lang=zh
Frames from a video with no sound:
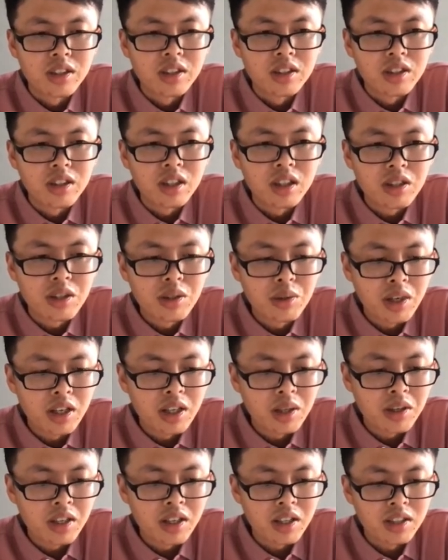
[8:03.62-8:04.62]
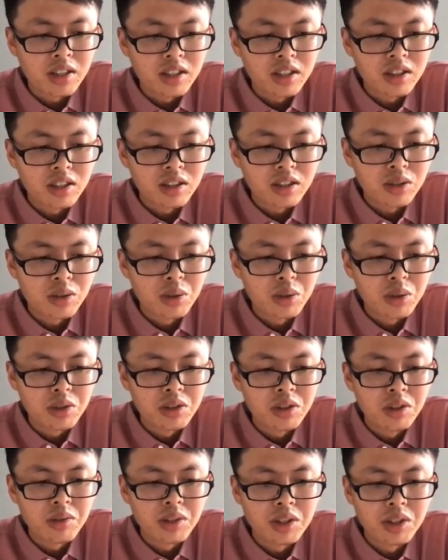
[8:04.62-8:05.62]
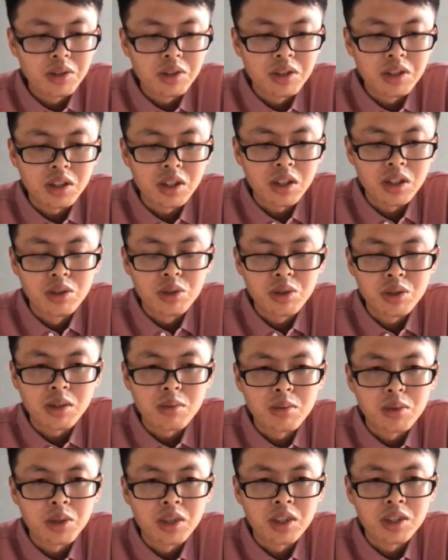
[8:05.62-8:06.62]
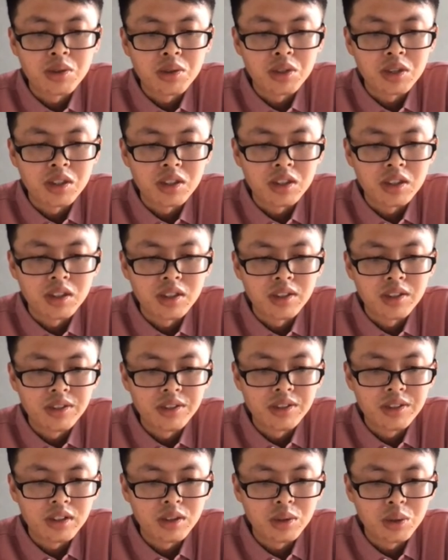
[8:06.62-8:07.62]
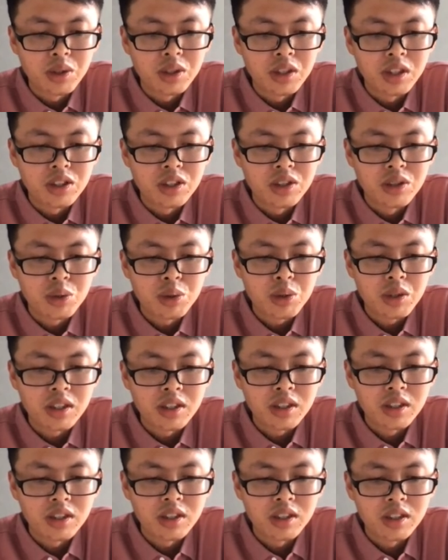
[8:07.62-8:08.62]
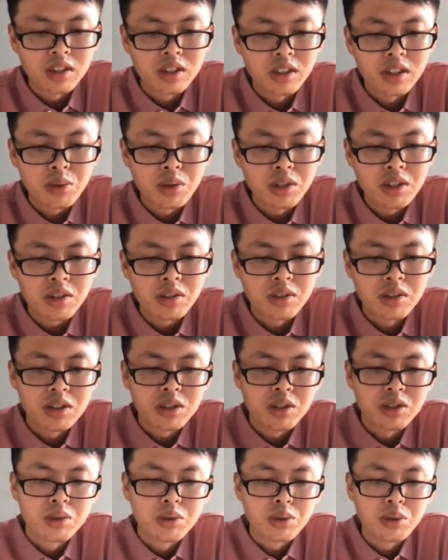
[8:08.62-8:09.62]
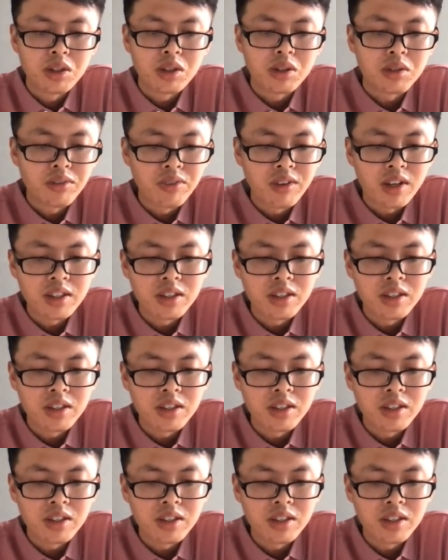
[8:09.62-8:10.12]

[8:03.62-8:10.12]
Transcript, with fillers: 那另外的话，对于计费系统一个很重要的模块就是对账清算，那越早能从对账中发